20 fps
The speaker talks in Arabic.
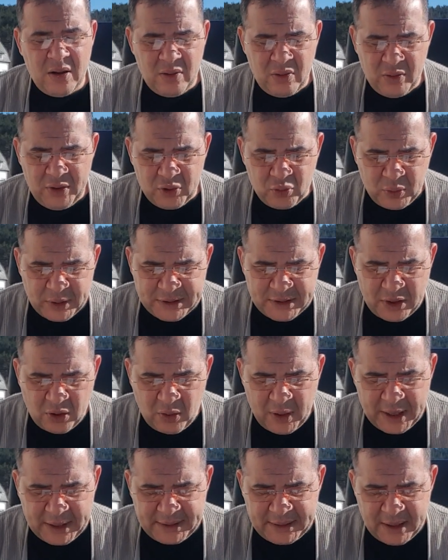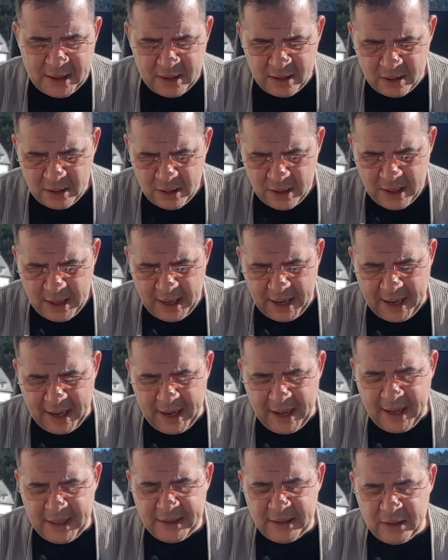ويتوسعوا اكثر
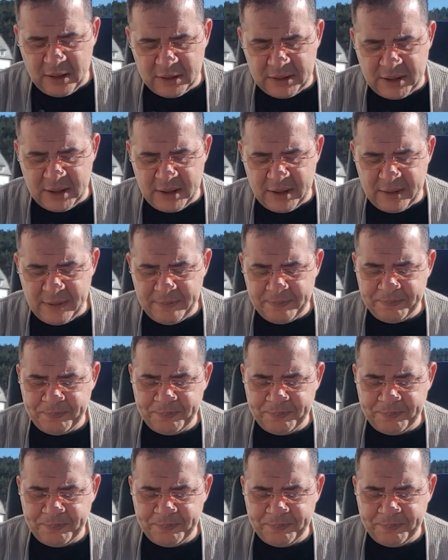هلا هذا العطر